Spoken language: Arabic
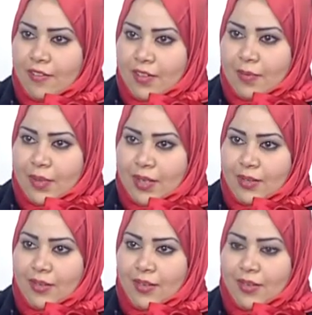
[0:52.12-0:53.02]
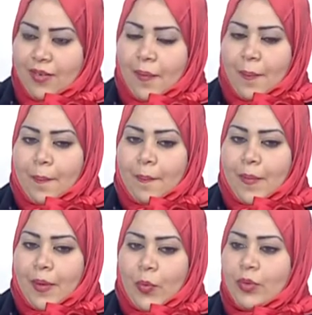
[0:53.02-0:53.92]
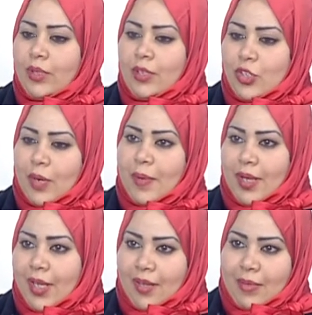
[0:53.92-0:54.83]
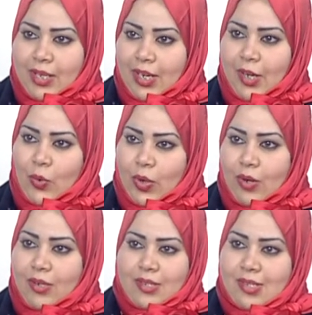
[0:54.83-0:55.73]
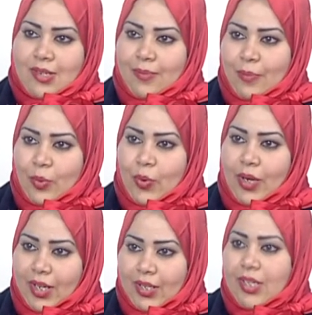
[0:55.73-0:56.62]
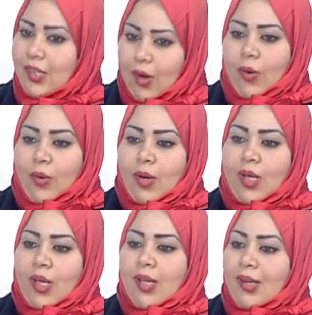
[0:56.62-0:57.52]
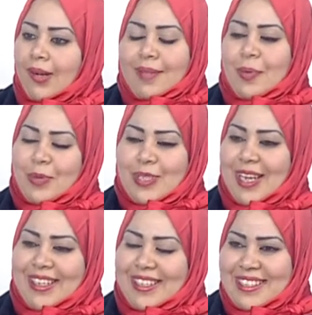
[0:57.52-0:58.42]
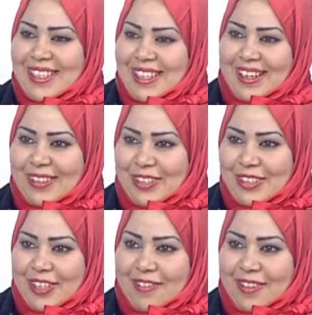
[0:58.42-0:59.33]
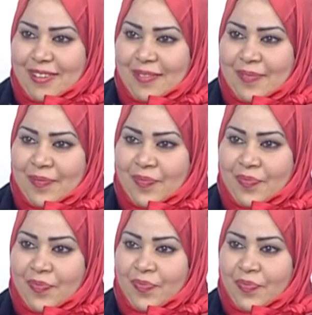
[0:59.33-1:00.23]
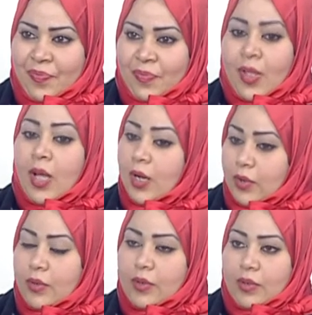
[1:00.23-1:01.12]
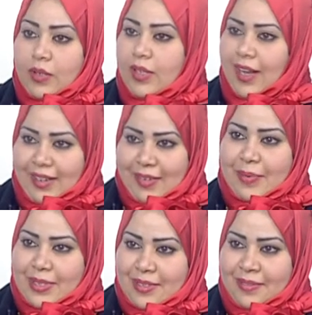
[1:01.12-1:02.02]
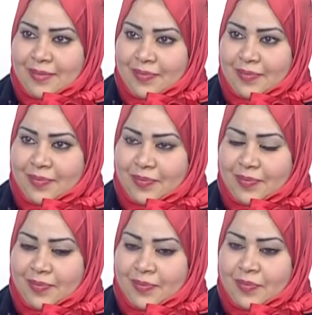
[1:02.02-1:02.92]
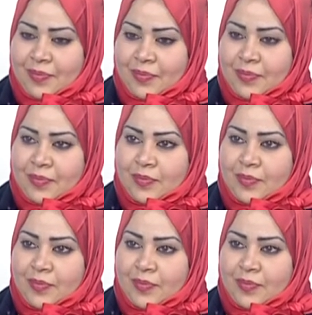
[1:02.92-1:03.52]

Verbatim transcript: في البيت بيكون الشمع جاي من الاول خالص بلوكات كده اه لغايه ما بيوصل للنتيجه اللي حضرتك شايفاها آه، انت اللي بتعمليه ولا حد بيساعدك لا انا بس انت اللي بتعملي